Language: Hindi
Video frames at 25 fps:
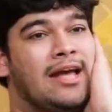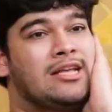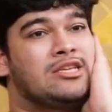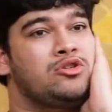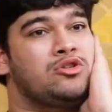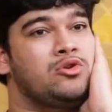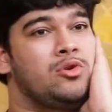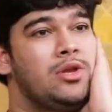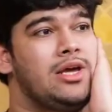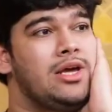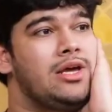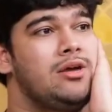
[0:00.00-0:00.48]

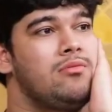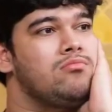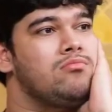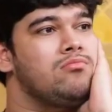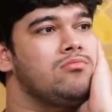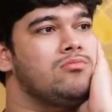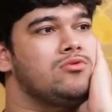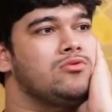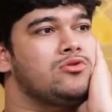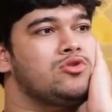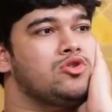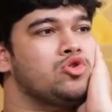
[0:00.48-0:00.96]
एक्चुअली
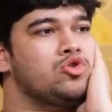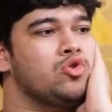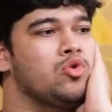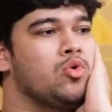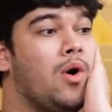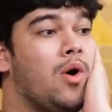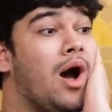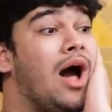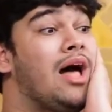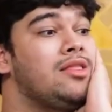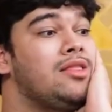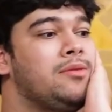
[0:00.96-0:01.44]

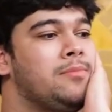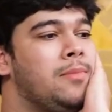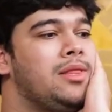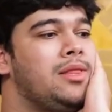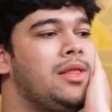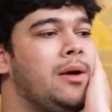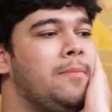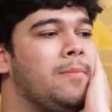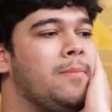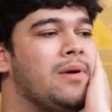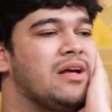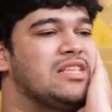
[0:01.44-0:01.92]
शुरुआत
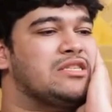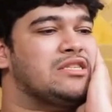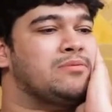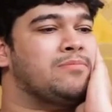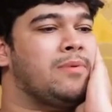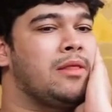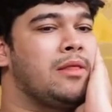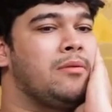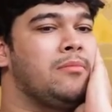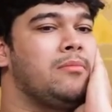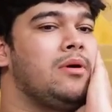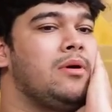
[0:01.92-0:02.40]
में ना
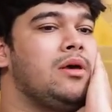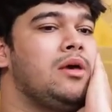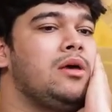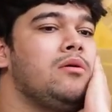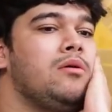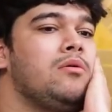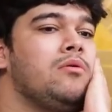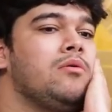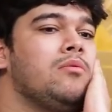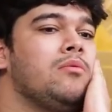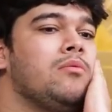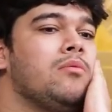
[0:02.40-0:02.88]
बचपन
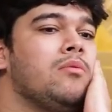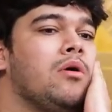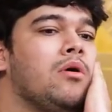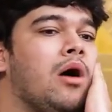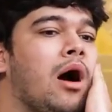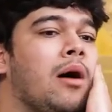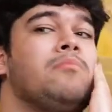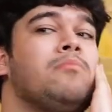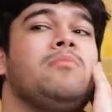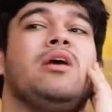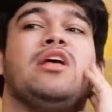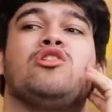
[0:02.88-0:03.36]
में
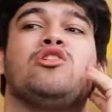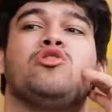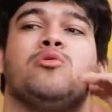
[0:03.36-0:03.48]
हम